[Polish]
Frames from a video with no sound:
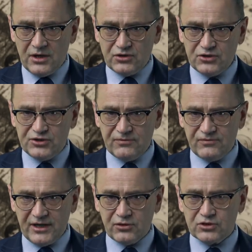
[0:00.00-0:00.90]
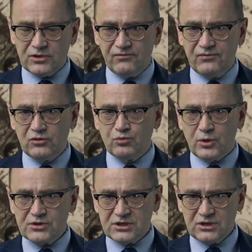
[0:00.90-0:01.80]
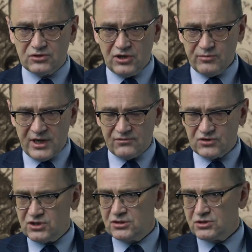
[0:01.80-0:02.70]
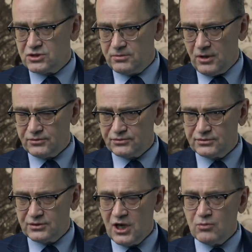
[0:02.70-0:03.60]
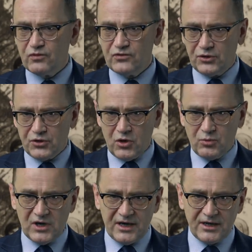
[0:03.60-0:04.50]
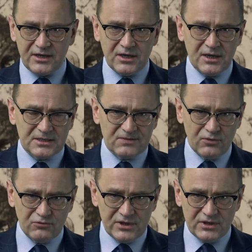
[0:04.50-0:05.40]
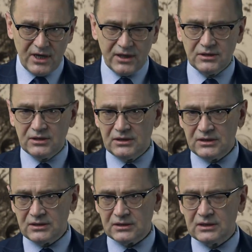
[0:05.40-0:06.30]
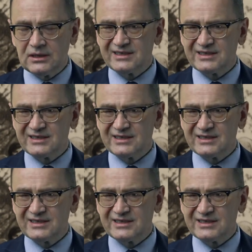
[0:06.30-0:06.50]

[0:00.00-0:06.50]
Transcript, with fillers: Nic dziwnego, że w wielu polskich domach w czasie tych świąt Mówiono o Polakach z Wołynia i ich